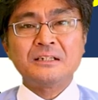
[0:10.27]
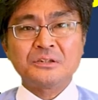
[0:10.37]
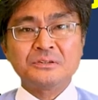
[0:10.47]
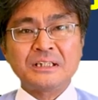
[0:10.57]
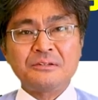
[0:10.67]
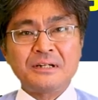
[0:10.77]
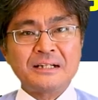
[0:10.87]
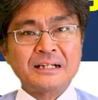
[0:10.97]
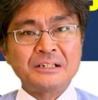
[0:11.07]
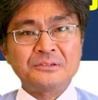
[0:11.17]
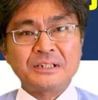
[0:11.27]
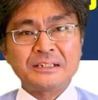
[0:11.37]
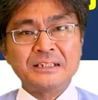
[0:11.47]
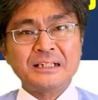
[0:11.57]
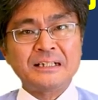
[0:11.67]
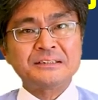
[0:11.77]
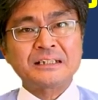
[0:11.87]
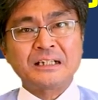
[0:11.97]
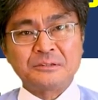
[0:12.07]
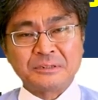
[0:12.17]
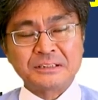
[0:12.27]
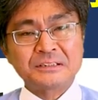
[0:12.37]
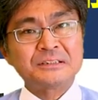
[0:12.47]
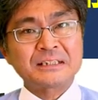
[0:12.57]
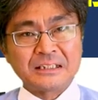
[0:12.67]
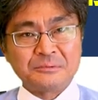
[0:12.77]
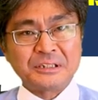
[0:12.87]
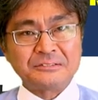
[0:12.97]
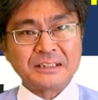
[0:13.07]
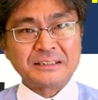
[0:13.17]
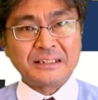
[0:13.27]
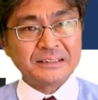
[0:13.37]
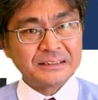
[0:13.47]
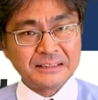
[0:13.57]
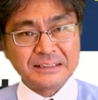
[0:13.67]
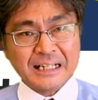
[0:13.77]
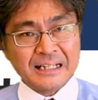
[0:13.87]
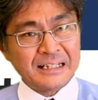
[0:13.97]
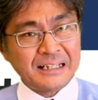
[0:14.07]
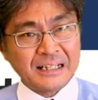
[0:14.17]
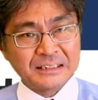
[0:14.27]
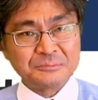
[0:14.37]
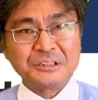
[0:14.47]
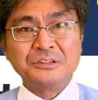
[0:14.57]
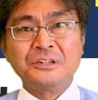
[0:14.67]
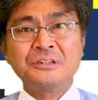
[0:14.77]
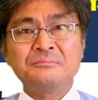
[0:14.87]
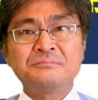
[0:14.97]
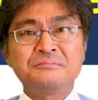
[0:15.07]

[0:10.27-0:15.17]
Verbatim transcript: 教材は概要欄に貼り付けてあります。使ってみてください。じゃあ、始めるよ。